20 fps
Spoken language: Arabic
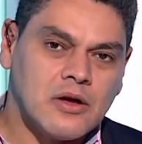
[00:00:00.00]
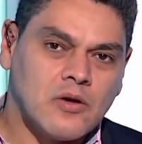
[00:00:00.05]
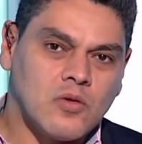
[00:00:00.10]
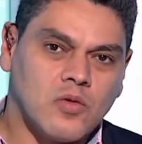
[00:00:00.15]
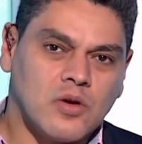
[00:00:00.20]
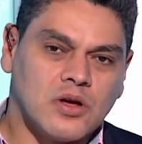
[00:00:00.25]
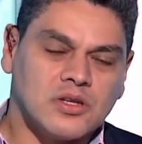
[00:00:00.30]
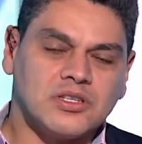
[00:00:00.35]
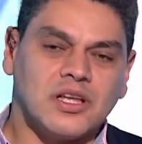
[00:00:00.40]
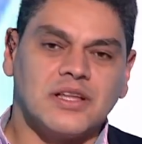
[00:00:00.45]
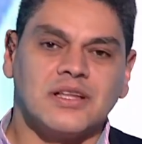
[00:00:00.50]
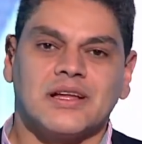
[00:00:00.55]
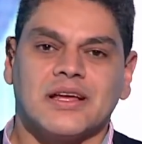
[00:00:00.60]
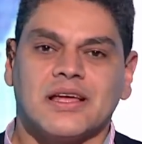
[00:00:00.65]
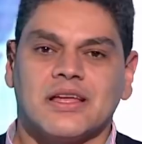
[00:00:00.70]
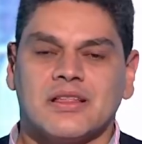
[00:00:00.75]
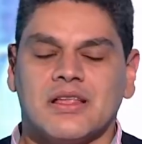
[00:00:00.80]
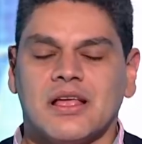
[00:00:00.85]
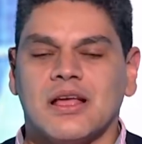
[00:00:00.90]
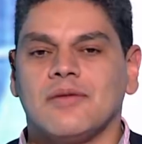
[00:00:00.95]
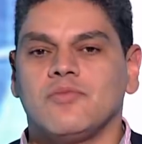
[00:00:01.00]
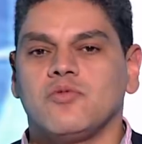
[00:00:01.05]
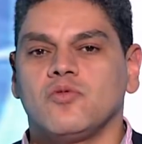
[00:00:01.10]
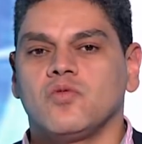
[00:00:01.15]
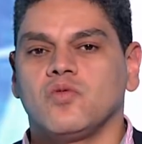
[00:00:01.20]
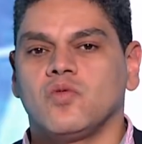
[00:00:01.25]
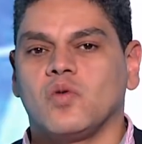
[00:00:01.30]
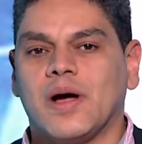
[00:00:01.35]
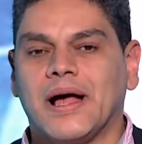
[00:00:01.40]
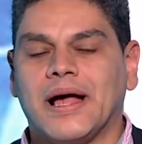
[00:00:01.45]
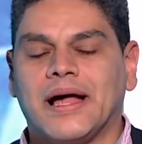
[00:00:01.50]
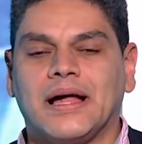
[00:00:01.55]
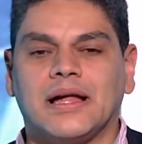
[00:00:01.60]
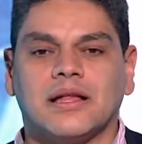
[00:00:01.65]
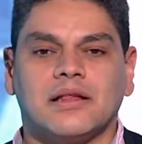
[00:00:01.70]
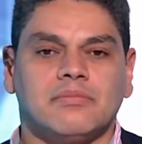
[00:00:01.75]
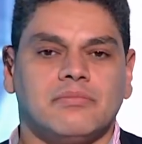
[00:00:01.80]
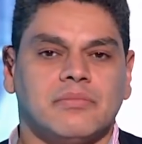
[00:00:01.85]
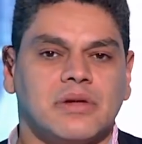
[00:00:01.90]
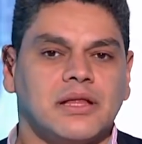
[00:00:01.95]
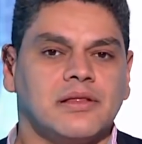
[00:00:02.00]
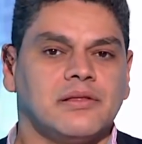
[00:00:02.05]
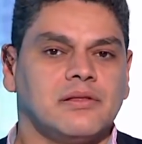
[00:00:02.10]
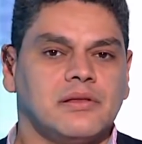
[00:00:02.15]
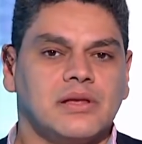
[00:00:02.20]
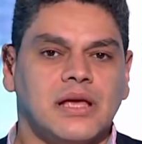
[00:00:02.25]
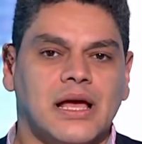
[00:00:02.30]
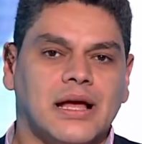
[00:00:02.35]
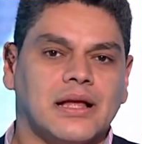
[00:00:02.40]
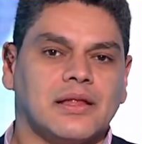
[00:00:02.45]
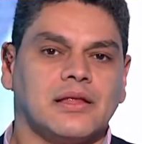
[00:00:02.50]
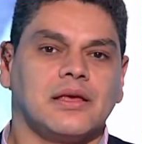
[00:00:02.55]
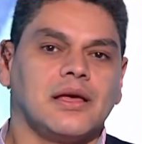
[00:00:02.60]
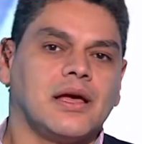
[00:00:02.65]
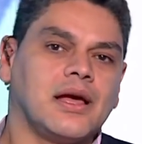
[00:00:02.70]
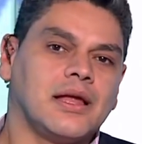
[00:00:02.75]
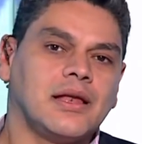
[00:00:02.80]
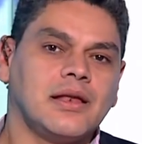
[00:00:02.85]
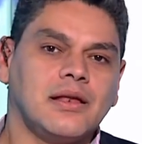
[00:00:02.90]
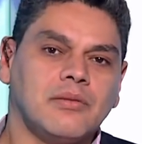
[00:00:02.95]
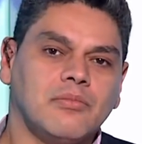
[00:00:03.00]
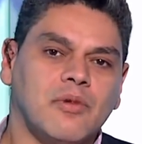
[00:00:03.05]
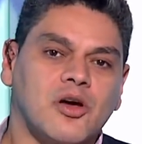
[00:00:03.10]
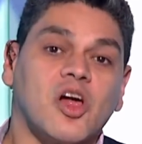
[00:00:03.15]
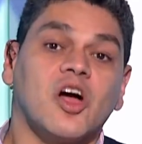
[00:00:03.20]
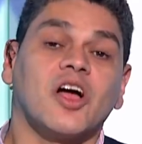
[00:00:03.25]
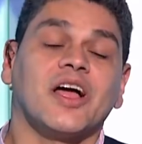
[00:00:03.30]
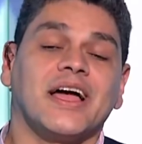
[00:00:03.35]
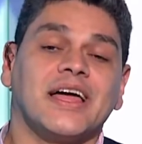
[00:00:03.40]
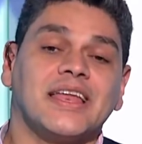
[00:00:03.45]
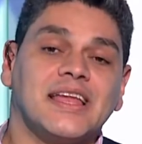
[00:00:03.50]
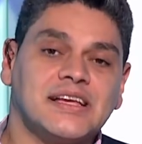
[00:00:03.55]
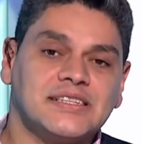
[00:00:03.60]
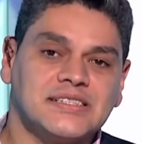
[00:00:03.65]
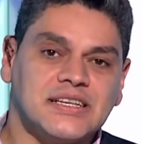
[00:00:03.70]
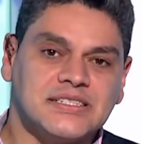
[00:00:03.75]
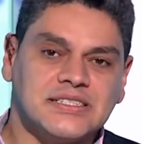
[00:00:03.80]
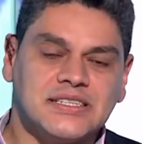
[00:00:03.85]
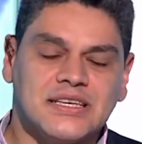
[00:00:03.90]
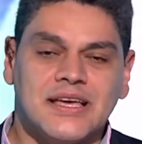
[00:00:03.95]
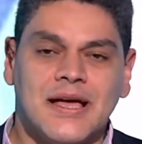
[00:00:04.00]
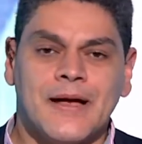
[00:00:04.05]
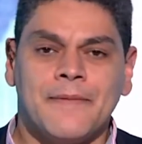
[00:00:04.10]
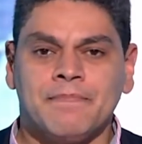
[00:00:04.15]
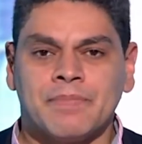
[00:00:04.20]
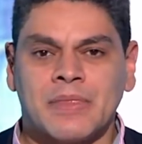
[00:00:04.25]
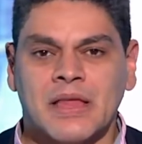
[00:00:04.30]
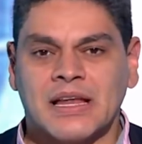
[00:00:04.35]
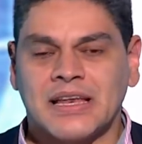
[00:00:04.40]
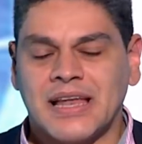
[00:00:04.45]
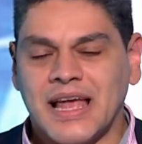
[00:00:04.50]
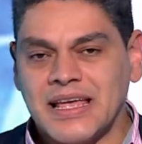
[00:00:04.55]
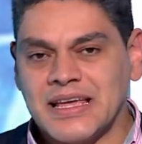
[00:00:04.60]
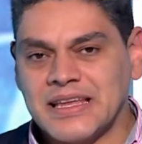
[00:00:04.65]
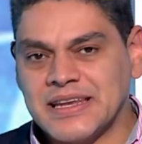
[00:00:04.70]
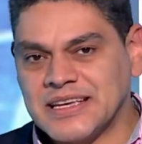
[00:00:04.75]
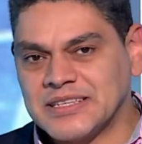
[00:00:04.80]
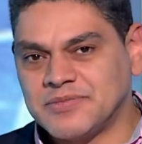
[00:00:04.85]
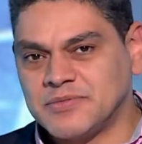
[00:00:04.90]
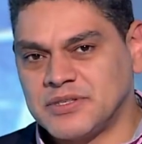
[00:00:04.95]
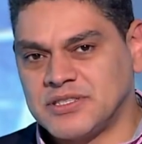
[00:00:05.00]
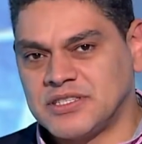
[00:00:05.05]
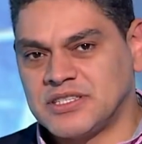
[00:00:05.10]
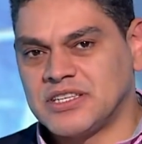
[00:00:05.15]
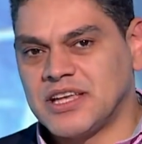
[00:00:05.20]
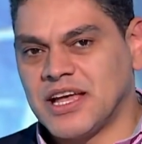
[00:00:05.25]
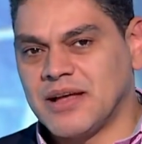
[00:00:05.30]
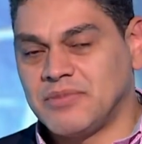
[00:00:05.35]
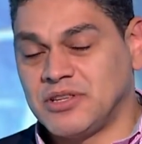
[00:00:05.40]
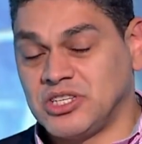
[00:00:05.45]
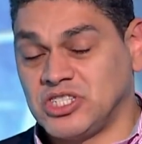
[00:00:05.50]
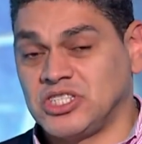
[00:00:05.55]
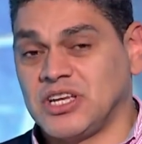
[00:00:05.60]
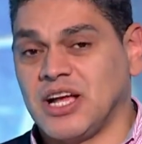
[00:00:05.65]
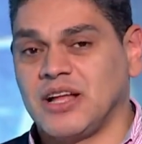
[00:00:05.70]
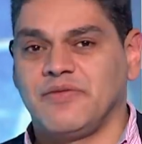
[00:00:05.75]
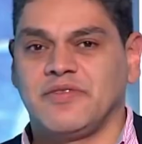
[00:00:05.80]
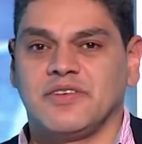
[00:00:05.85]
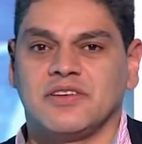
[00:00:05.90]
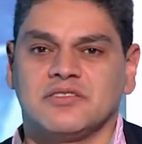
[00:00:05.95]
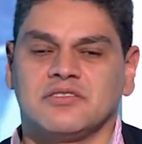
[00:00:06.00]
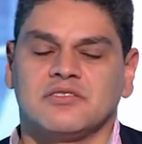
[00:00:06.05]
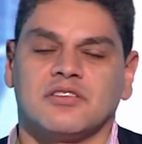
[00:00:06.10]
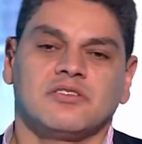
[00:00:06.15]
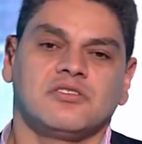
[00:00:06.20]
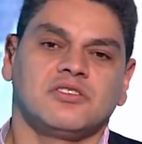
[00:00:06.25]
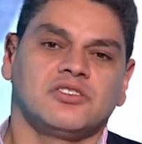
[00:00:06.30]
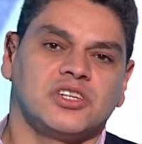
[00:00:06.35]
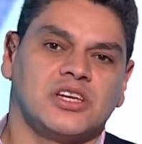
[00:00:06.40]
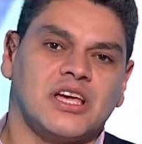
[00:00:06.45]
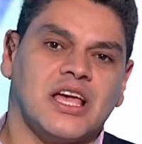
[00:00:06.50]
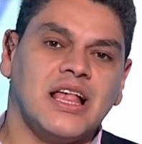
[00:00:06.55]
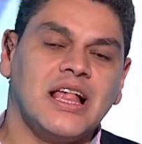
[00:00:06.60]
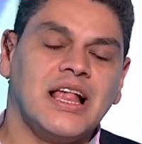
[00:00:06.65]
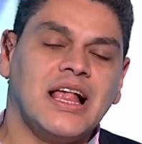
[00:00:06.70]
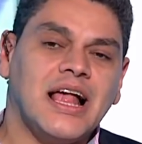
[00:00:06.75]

وظل كتابه واحد من يعني المراجع الاساسيه لاي ناس بتشتغل في الاستراتيجيه